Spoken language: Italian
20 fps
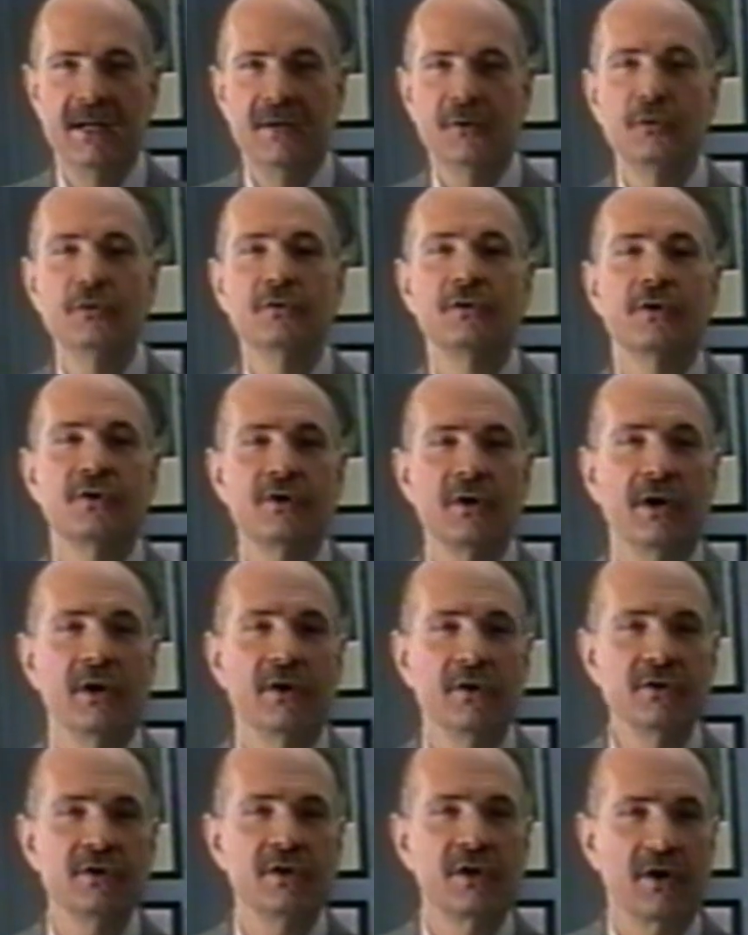tutto ciò che
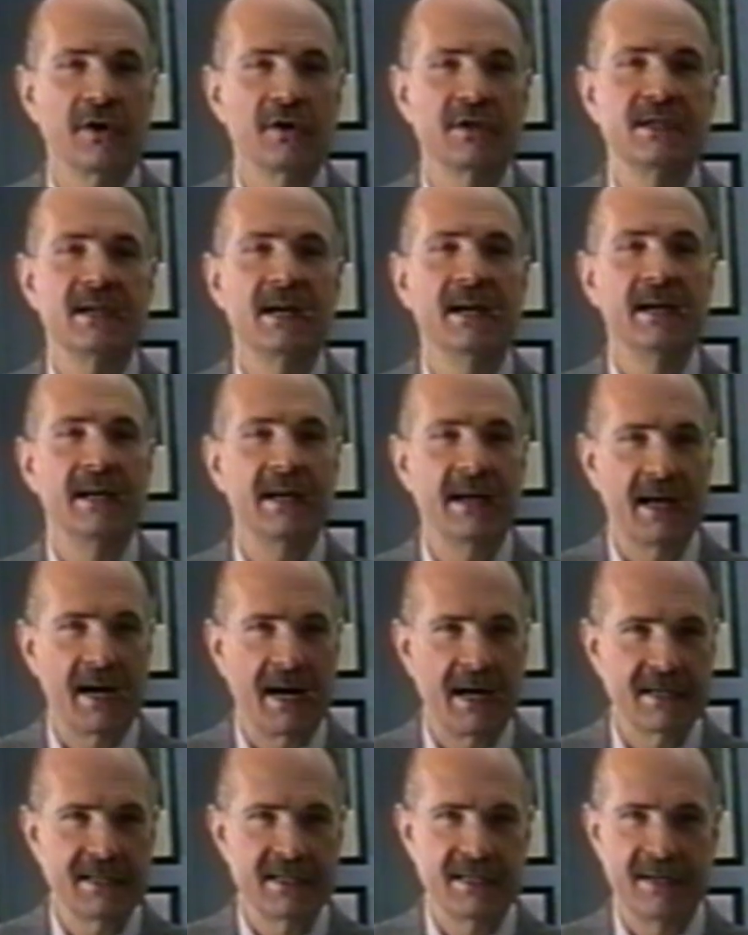non strozza
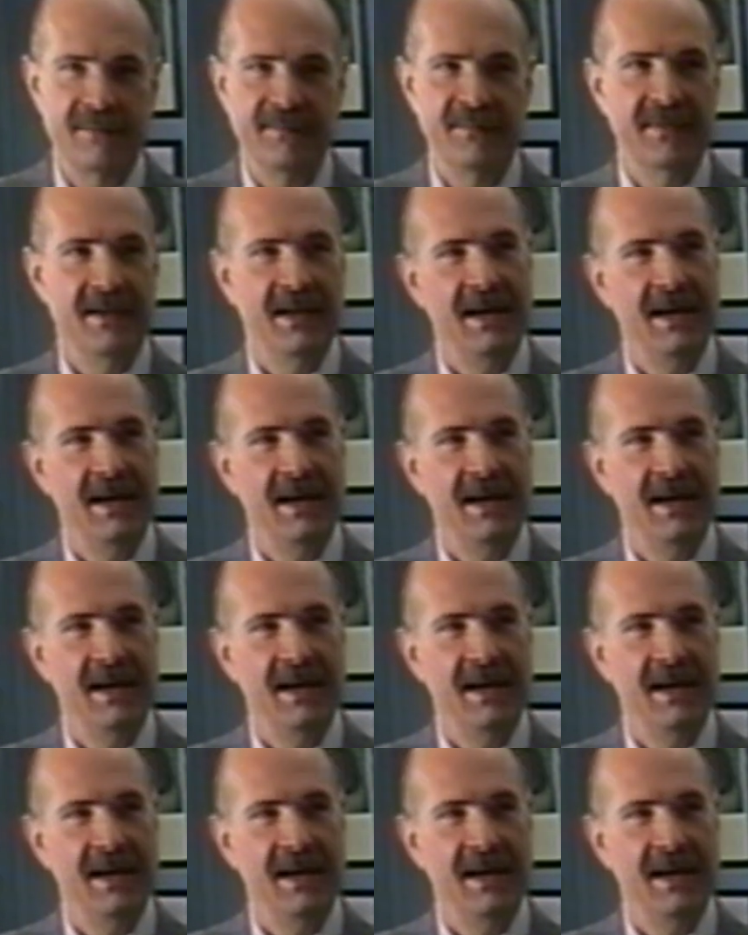ingrassa.